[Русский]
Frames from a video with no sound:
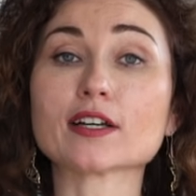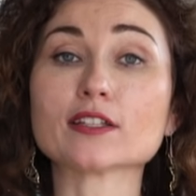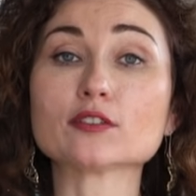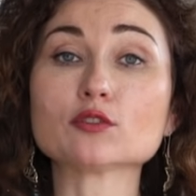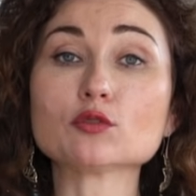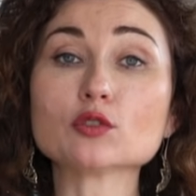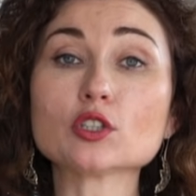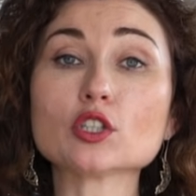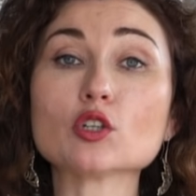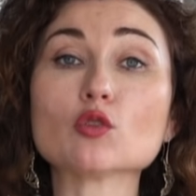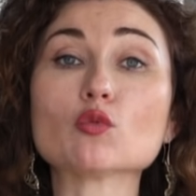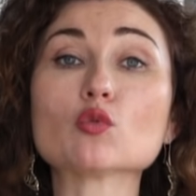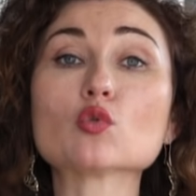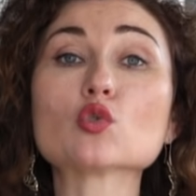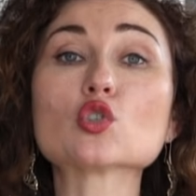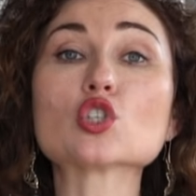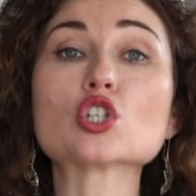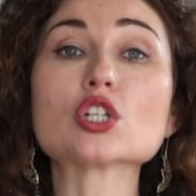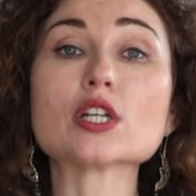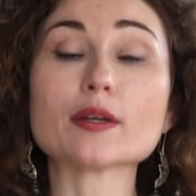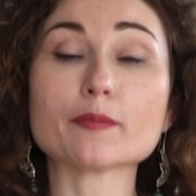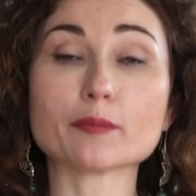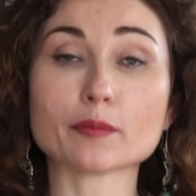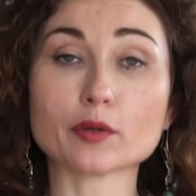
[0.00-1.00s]
которые
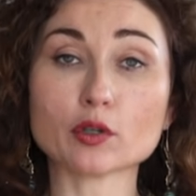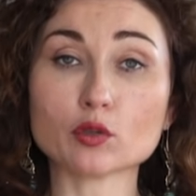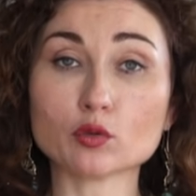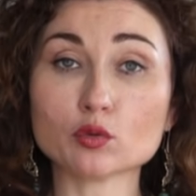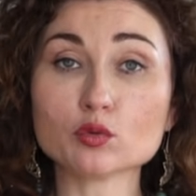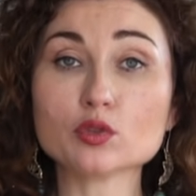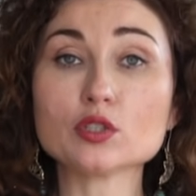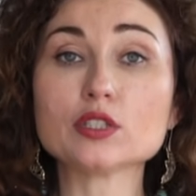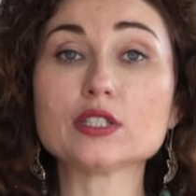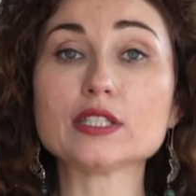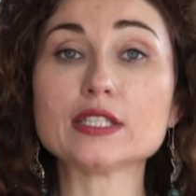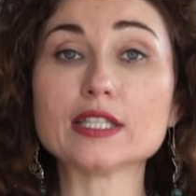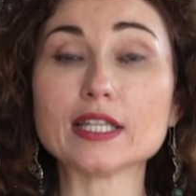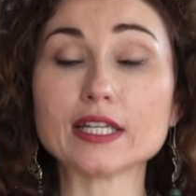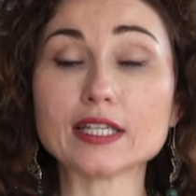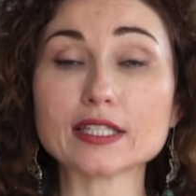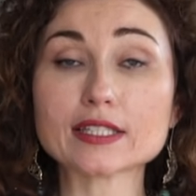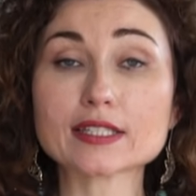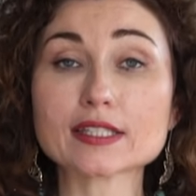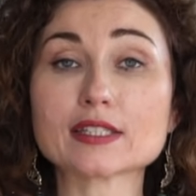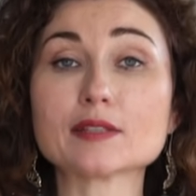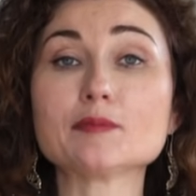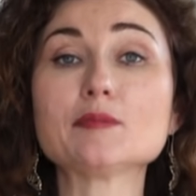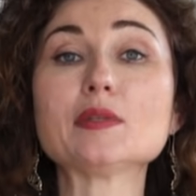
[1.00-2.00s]
уже
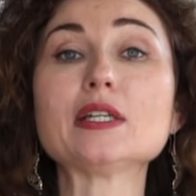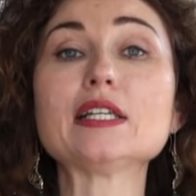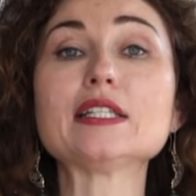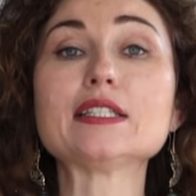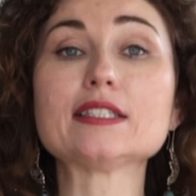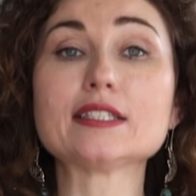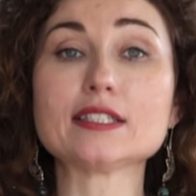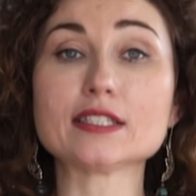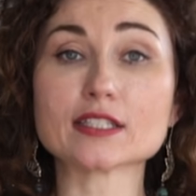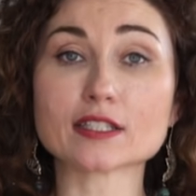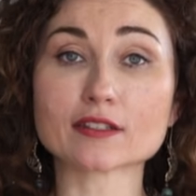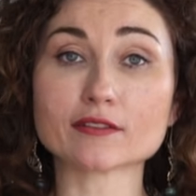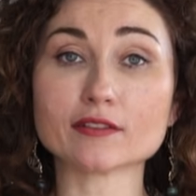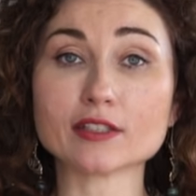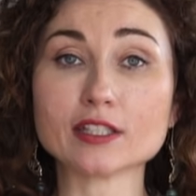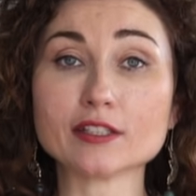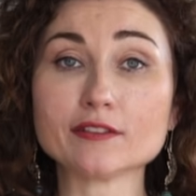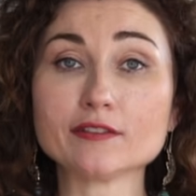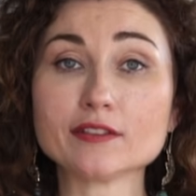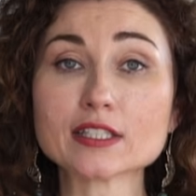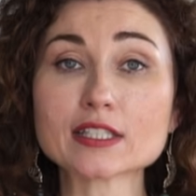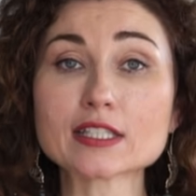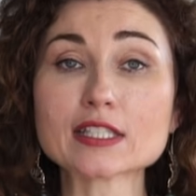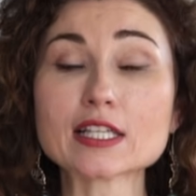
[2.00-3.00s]
похудели, стабилизировали
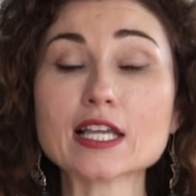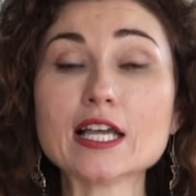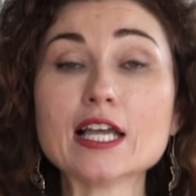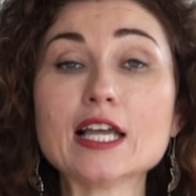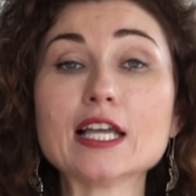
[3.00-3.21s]
вес